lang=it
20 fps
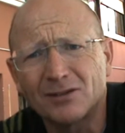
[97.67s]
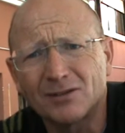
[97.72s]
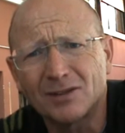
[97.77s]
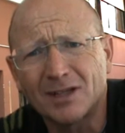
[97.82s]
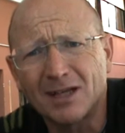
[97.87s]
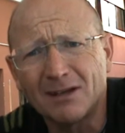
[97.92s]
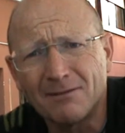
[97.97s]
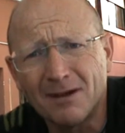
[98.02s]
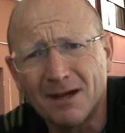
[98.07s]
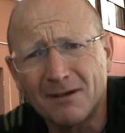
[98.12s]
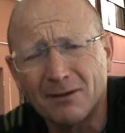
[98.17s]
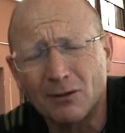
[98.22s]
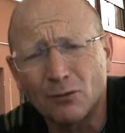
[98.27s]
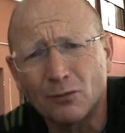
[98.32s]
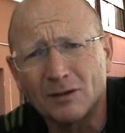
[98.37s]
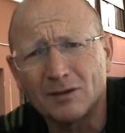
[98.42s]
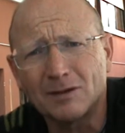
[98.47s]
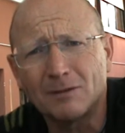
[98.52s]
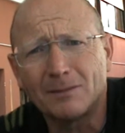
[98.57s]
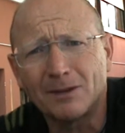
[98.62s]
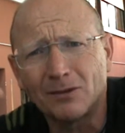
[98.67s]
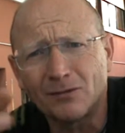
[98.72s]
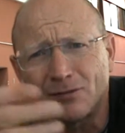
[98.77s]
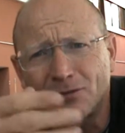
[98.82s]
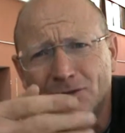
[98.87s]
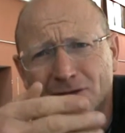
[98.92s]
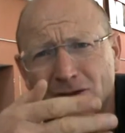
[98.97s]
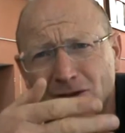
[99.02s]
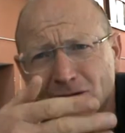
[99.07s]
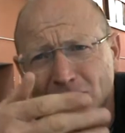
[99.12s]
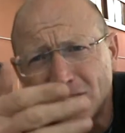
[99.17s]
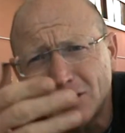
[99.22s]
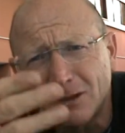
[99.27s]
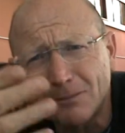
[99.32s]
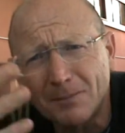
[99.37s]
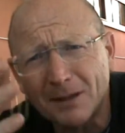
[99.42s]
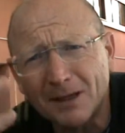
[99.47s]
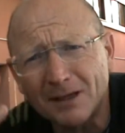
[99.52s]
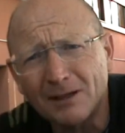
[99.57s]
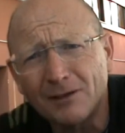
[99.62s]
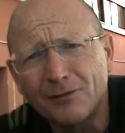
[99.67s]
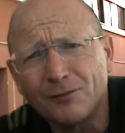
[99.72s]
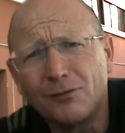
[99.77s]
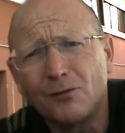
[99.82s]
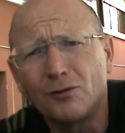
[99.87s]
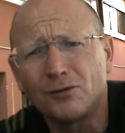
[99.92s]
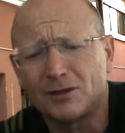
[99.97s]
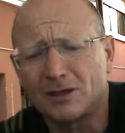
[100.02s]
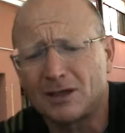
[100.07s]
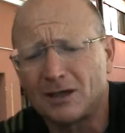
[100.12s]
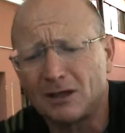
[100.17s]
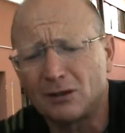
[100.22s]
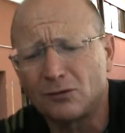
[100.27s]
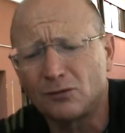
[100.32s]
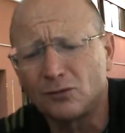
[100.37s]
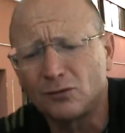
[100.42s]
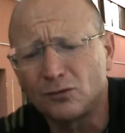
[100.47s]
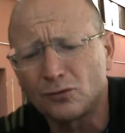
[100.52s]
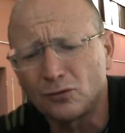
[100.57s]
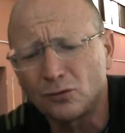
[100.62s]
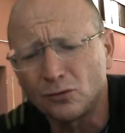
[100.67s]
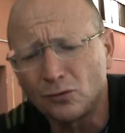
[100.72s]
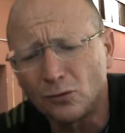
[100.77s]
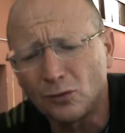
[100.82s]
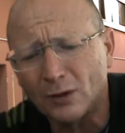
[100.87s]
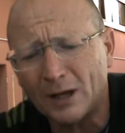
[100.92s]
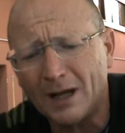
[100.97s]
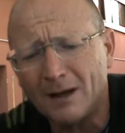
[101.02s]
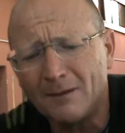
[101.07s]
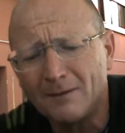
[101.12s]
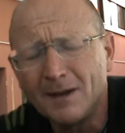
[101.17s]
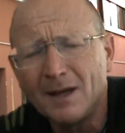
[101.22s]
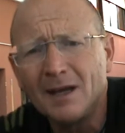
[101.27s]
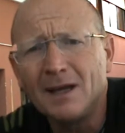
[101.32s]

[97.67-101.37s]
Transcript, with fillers: scrivevano questi manoscritti per diffondere la cultura,